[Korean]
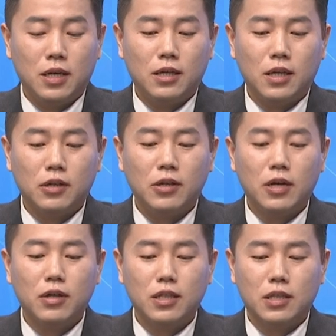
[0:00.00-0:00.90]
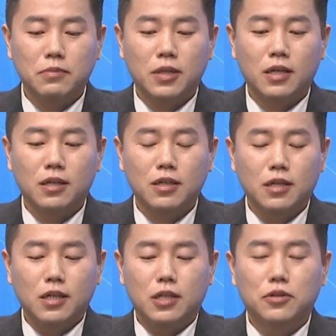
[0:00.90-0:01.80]
해, 해 왔기 때문에
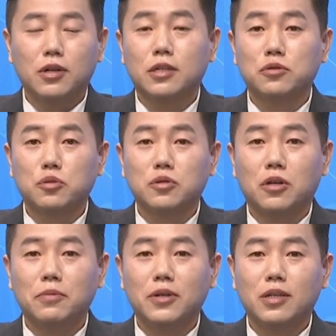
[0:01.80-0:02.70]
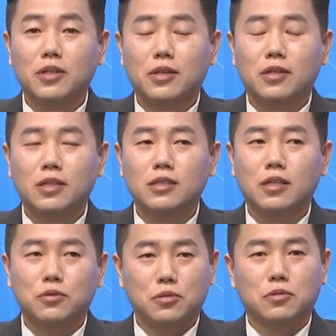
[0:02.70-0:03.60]
이거에 대해서 좀 설명이
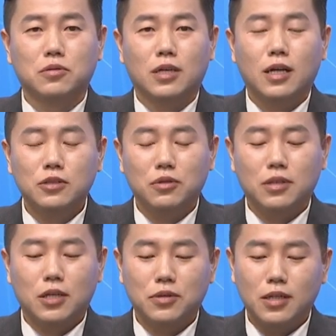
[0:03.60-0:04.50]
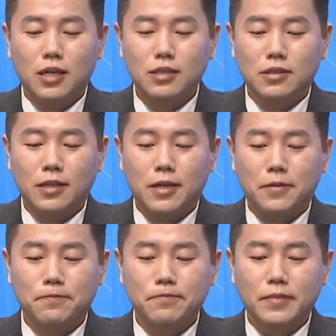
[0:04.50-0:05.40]
굉장히 또 잘할 수 있다라고 생각을
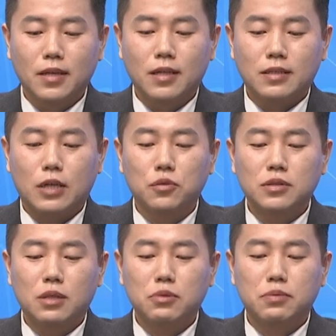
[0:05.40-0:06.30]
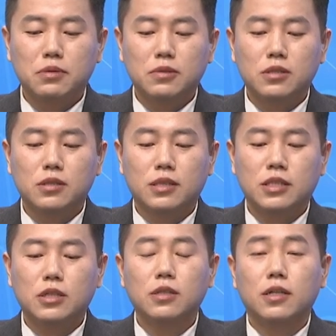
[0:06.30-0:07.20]
하는데 자동차 부품을 이제
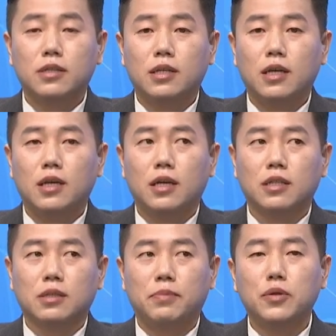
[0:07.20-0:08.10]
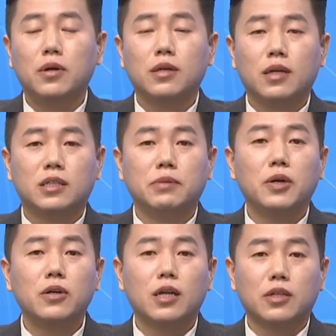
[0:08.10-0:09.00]
찍어낼 때 이제 필요한 게
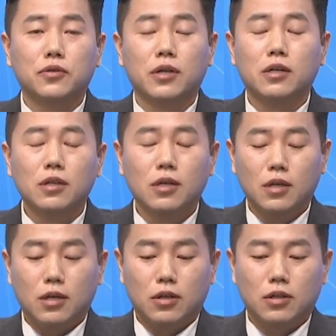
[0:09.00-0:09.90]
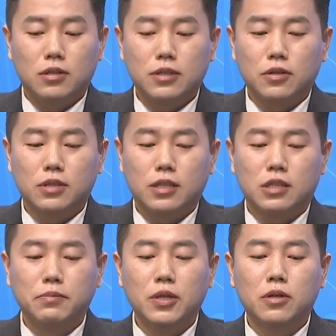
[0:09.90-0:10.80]
금형이라는 거예요. 어, 그래서 이
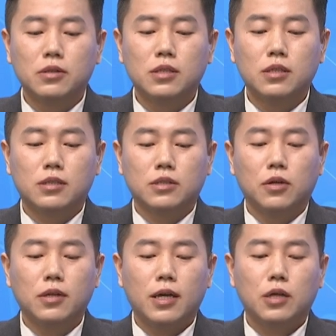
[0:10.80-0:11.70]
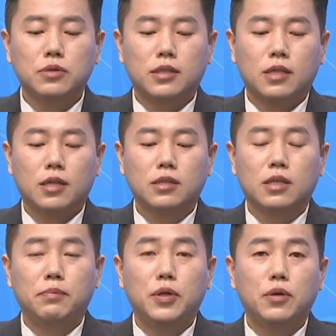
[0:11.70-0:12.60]
금형을 이제 설계하고
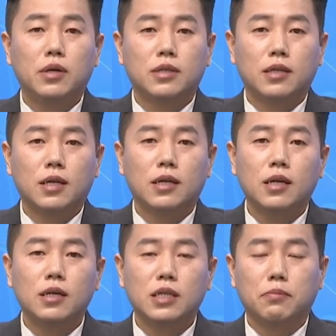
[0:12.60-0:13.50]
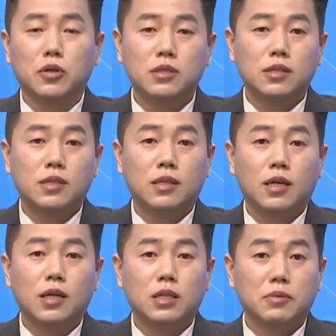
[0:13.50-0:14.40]
제작하는데 필요한 기계가 이 머신이
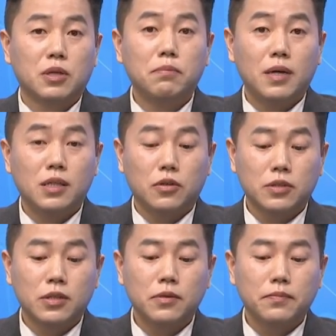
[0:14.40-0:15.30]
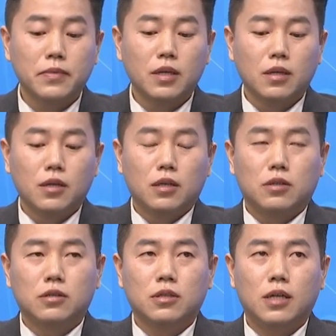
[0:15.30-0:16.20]
센터나 아니면 선반이거든요. 어,
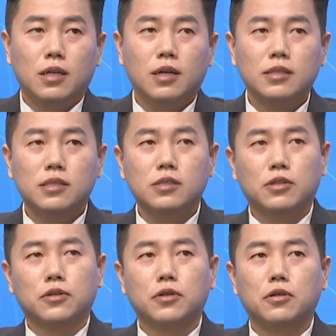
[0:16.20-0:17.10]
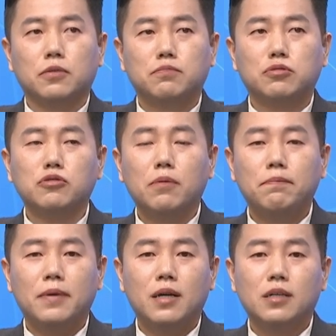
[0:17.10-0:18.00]
그러니까 예시를 들어서
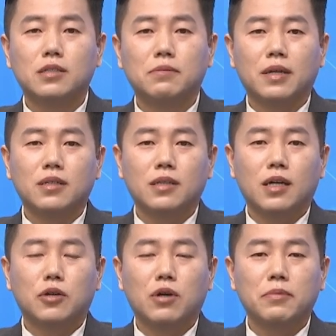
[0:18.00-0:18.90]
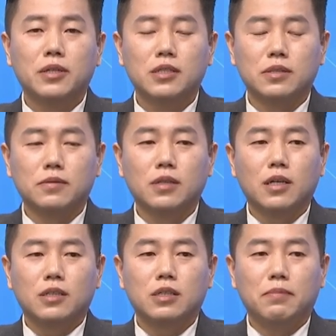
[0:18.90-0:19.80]
붕어빵을 만든다라고 하면은
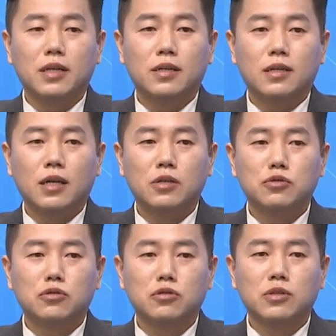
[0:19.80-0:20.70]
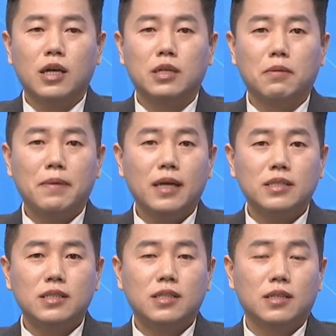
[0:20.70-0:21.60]
그 밀가루나 아니면
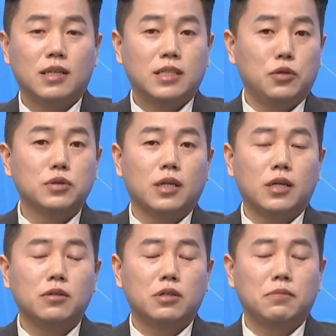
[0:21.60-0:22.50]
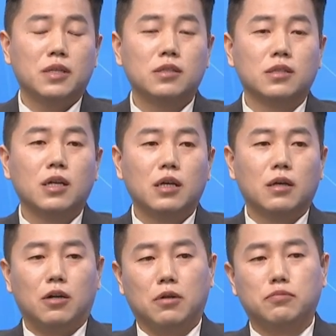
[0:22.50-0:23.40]
팥이라는 게 재료잖아요. 그러면은
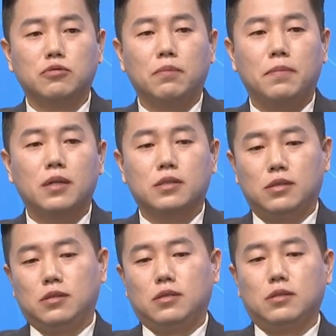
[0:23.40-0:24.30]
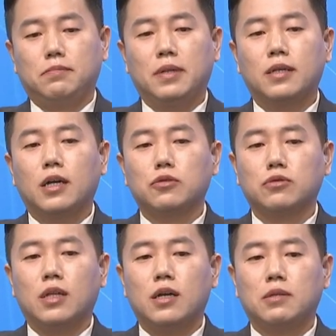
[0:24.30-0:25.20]
어, 붕어빵 그
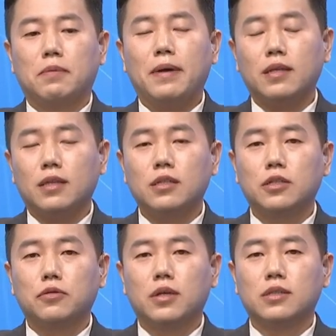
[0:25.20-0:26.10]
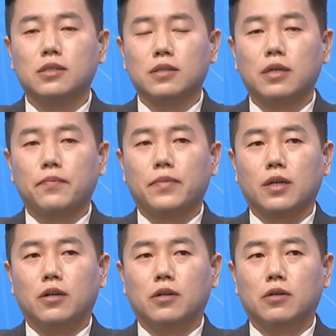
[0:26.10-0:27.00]
밀가루나 아니면 팥 같은 경우에는
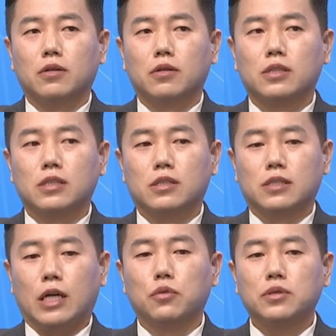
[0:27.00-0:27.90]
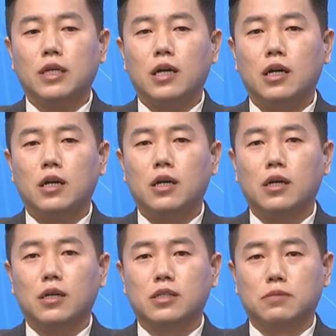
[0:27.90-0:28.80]
어, 그
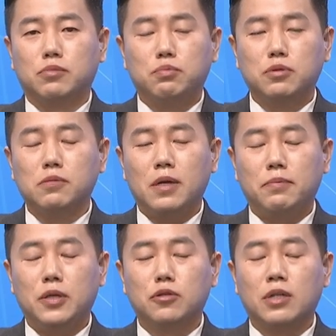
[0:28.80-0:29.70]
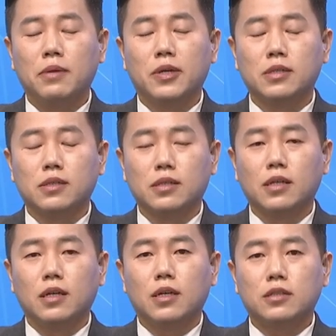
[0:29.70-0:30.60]
자동차 그 부품의 비율을 하면은
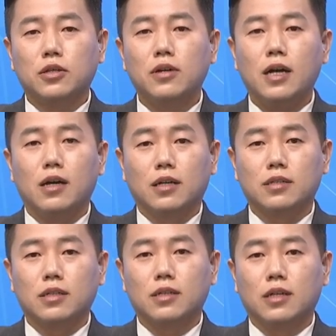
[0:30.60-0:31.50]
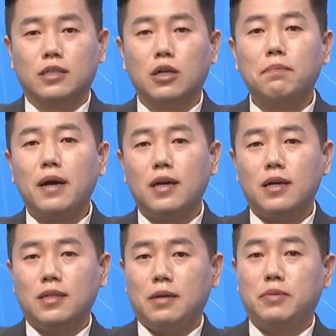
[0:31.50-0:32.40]
철강, 예,
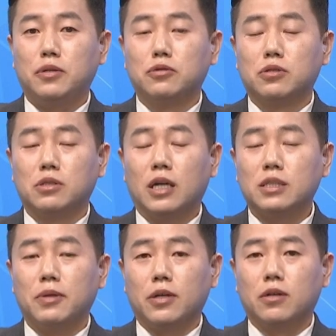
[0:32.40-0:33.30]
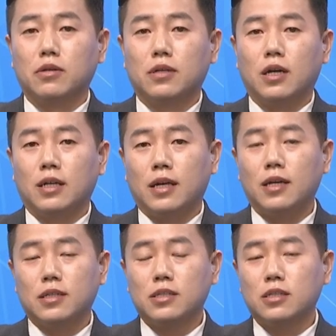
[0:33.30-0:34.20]
철판의 비율을 하시면 돼요. 아,
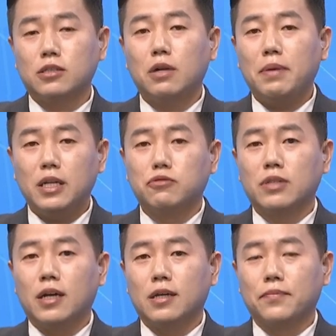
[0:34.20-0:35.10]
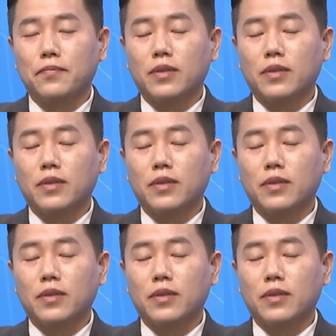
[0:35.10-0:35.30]
걔네들은 철판이구나.